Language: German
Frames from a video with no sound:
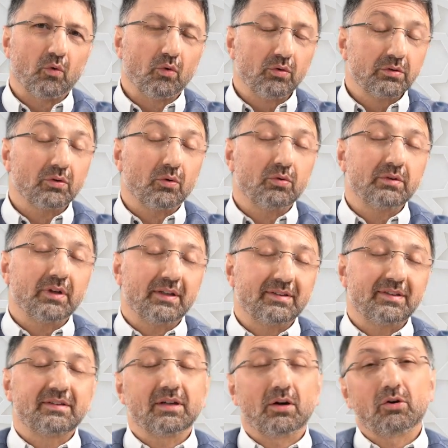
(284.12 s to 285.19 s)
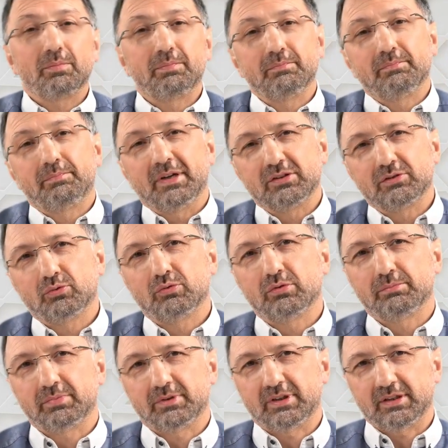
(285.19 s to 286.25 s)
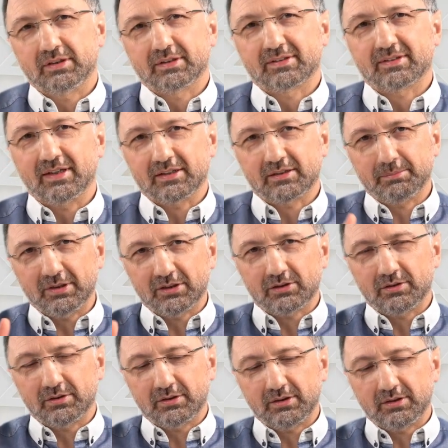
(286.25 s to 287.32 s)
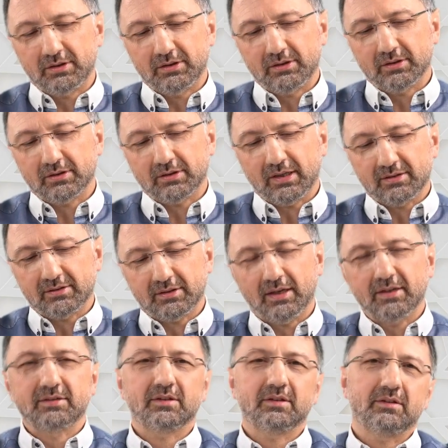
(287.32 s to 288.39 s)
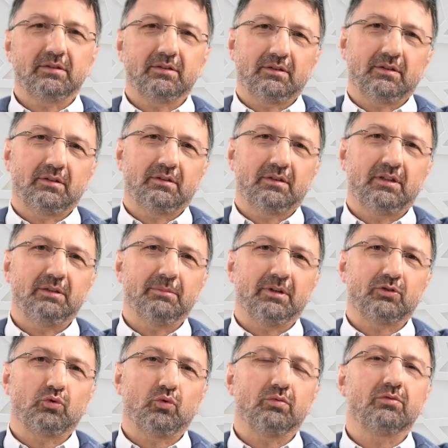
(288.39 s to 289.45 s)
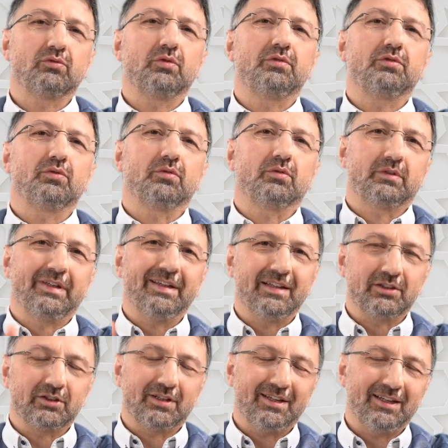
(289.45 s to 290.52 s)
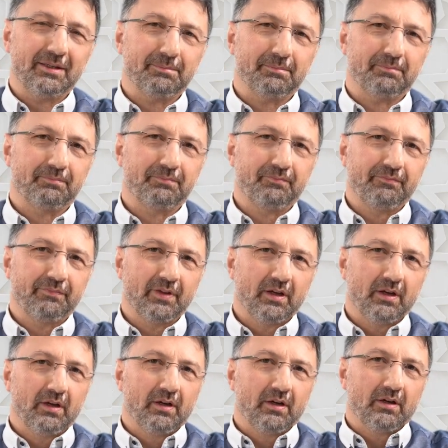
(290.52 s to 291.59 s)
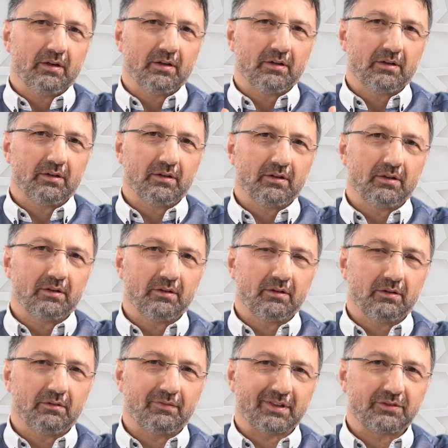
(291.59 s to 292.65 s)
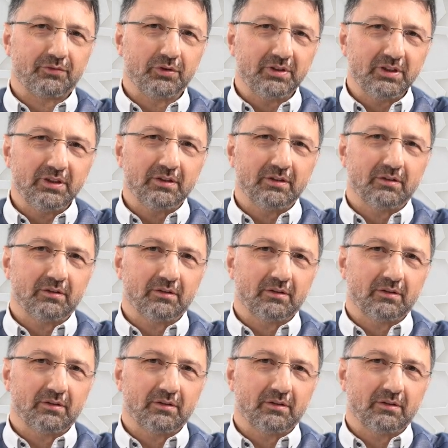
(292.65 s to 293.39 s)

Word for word: Ne? Und, und es ist auch personenbedingt. Das heißt, Menschen, die in ganz heiseren Klimazonen sowieso täglich leben, äh, was für die